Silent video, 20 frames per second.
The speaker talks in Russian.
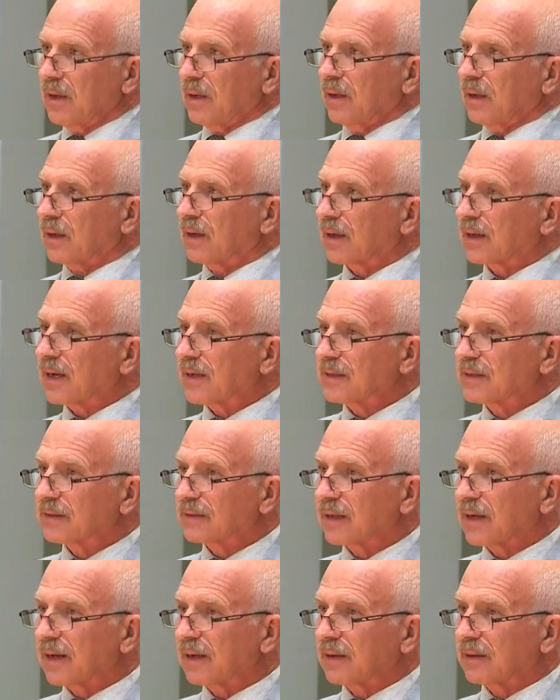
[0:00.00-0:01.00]
Гора
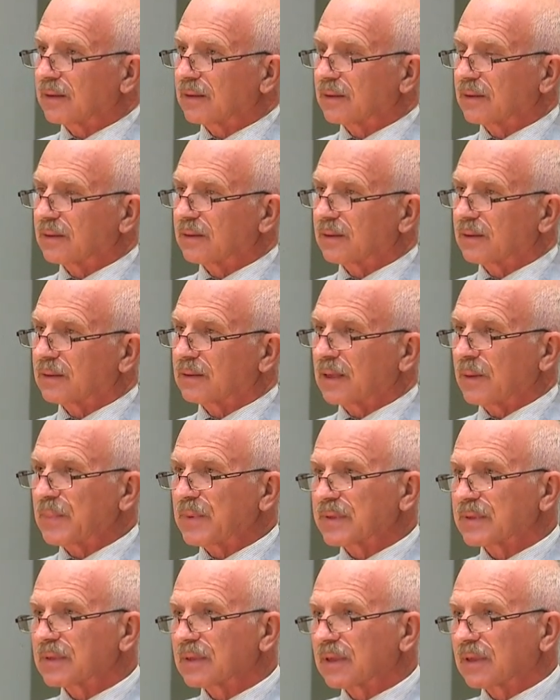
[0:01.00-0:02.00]
Синай
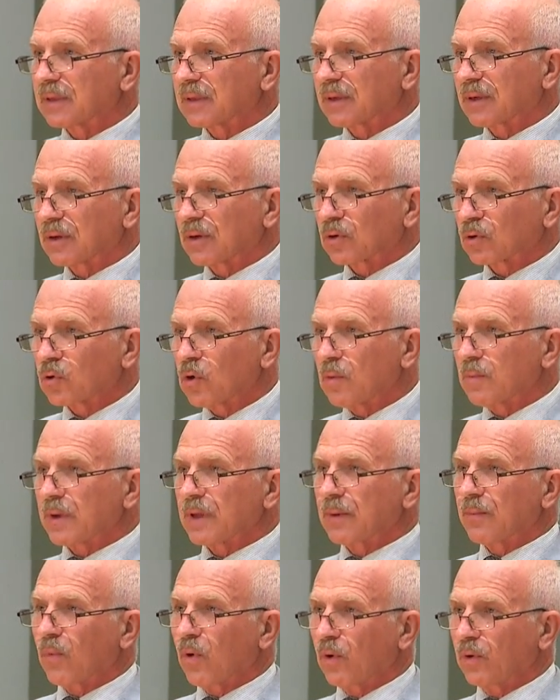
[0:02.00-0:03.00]
написано громы
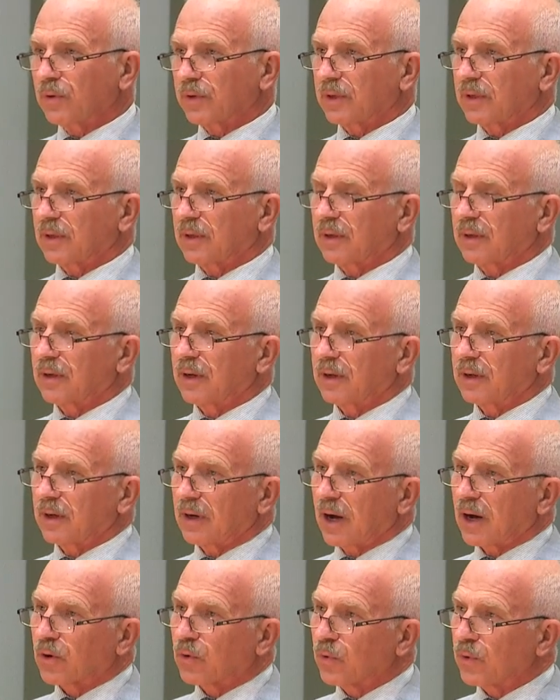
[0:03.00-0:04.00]
и молнии,
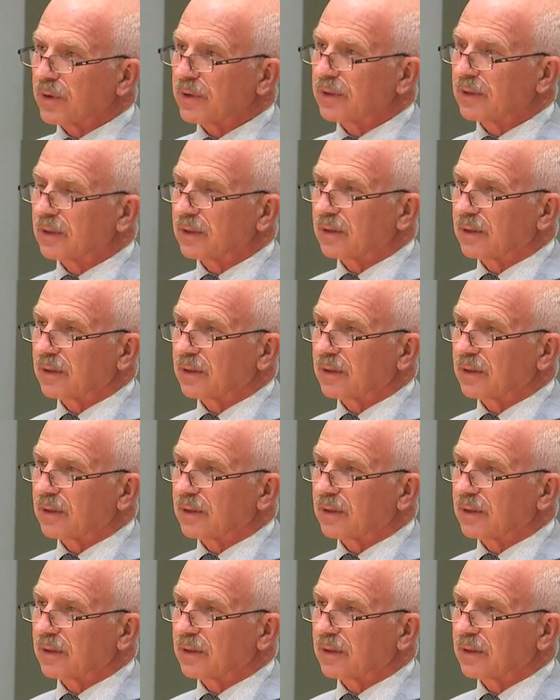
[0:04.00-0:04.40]
огонь